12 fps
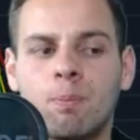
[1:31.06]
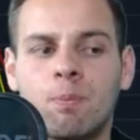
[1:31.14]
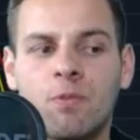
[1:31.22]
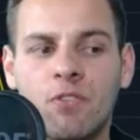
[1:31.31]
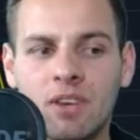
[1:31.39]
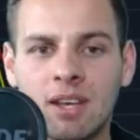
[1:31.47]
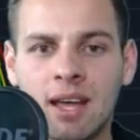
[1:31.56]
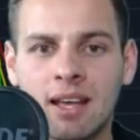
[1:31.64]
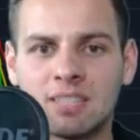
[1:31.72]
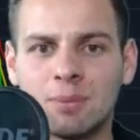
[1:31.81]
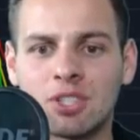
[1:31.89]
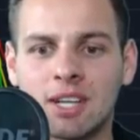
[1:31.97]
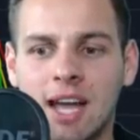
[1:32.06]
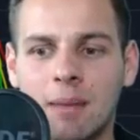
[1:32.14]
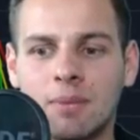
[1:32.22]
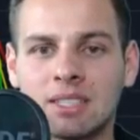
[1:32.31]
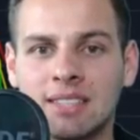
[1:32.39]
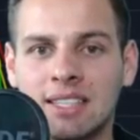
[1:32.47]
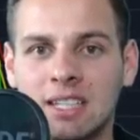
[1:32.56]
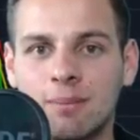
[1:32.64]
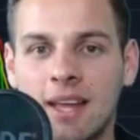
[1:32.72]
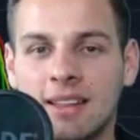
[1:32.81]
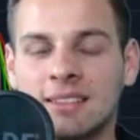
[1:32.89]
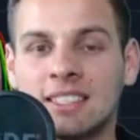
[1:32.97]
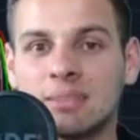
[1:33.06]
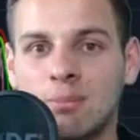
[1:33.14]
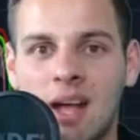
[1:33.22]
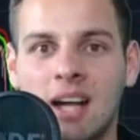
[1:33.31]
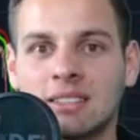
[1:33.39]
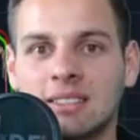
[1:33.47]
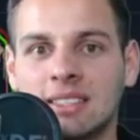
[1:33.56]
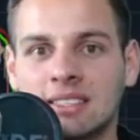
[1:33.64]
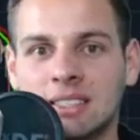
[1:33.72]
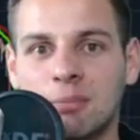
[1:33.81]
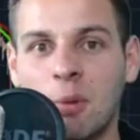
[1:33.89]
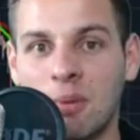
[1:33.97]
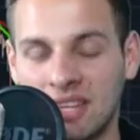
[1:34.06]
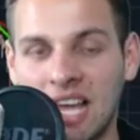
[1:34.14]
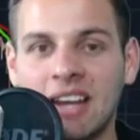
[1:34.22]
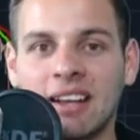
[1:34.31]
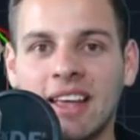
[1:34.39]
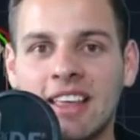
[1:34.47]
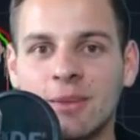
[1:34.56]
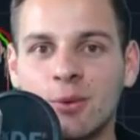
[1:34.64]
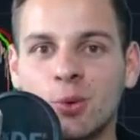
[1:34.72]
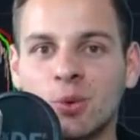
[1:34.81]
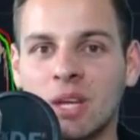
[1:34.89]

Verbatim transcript: finde, es beschreibt das Sentiment des Marktes momentan recht gut.